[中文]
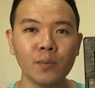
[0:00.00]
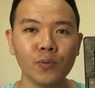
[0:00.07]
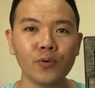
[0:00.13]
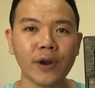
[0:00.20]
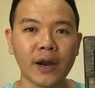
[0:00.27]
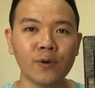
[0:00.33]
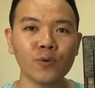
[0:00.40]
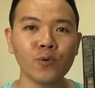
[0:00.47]
不
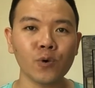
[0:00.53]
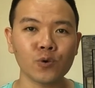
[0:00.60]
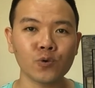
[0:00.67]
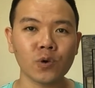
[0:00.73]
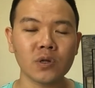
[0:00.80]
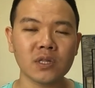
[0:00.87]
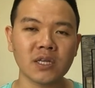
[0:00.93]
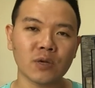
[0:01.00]
然如果
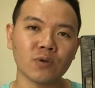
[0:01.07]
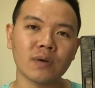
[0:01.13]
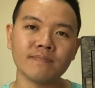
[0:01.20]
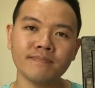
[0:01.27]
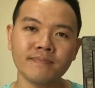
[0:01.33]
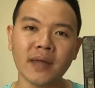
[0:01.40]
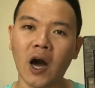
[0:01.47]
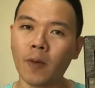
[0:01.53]
说你想说，
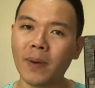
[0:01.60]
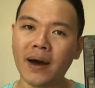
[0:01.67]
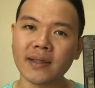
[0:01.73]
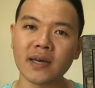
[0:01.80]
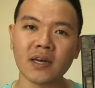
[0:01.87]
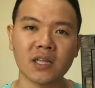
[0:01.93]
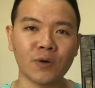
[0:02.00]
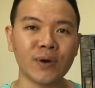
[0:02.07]
嗯，好吧，
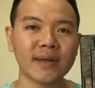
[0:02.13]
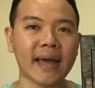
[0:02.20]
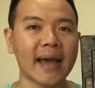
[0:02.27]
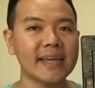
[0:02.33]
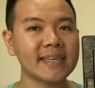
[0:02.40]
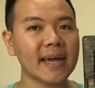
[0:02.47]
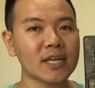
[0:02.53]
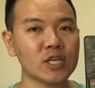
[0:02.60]
那可能会改
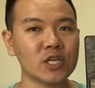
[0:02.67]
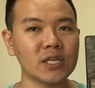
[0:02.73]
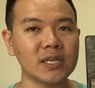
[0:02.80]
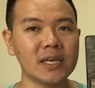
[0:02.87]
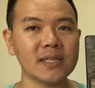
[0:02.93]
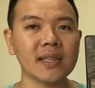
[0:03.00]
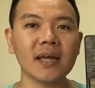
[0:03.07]
一下时间，